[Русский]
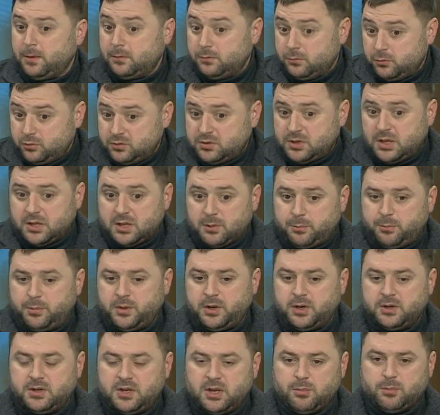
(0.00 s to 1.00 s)
То есть надо
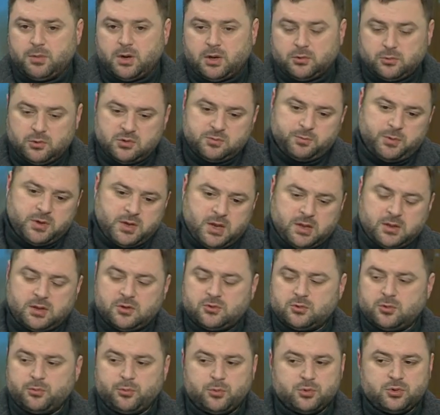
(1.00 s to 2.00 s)
перед тем, как, то есть понятно,
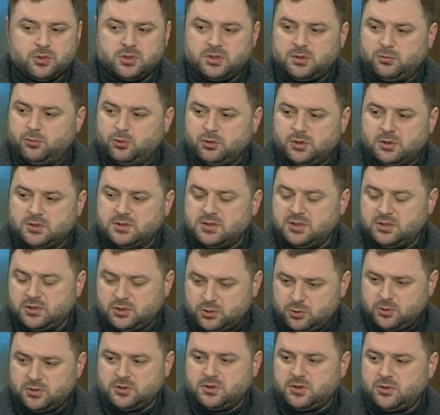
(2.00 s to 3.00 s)
что пусть это будет,
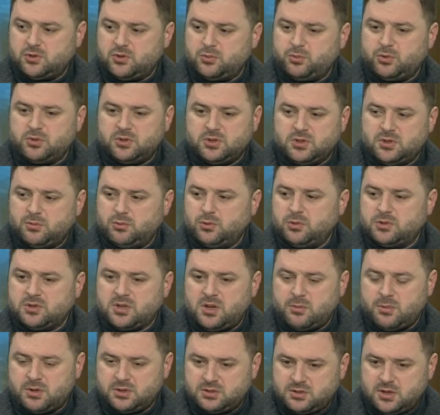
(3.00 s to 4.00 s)
еще раз скажу, пусть это будет
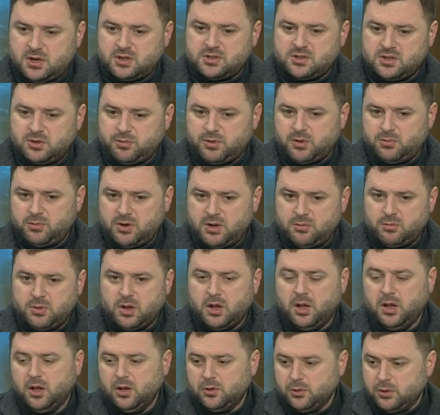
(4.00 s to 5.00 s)
самая страшная проблема,
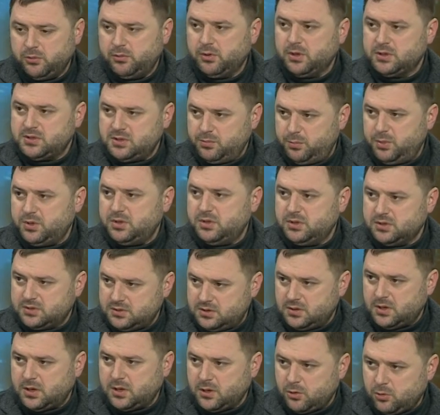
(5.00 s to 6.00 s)
но велосипедист
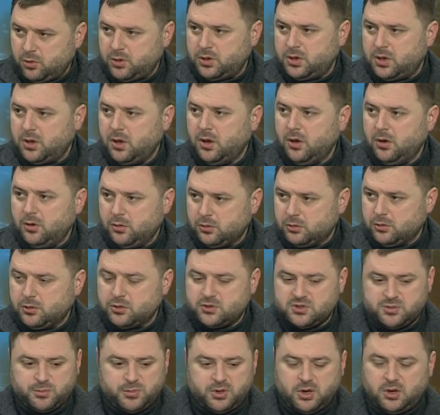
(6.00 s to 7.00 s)
на дороге, он
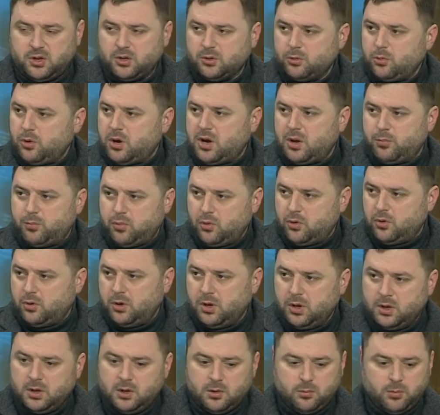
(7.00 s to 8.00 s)
должен смотреть не только по
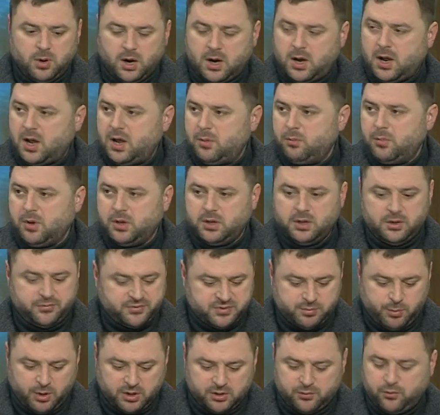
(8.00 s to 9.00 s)
бокам угу. и в
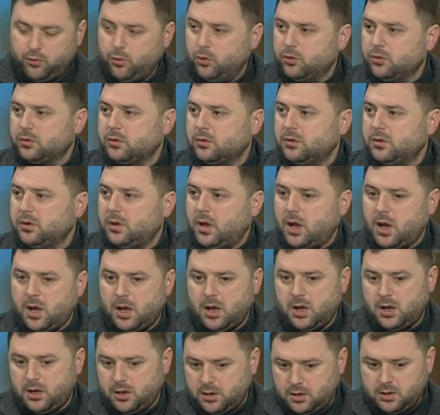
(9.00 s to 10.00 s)
смартфон,
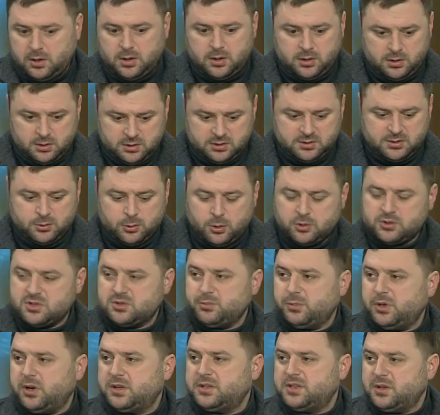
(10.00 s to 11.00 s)
а и должен
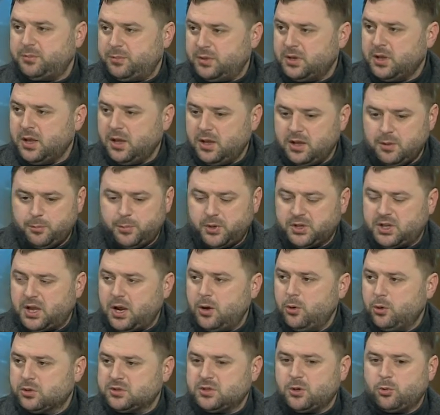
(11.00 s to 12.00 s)
смотреть под
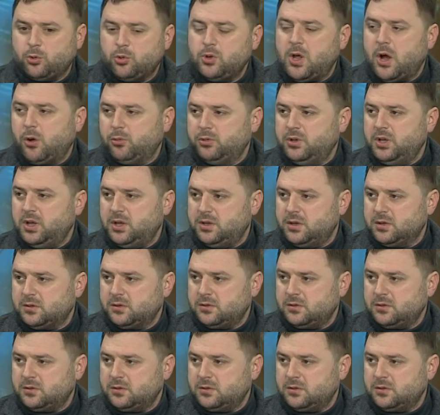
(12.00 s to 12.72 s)
колеса, куда он едет.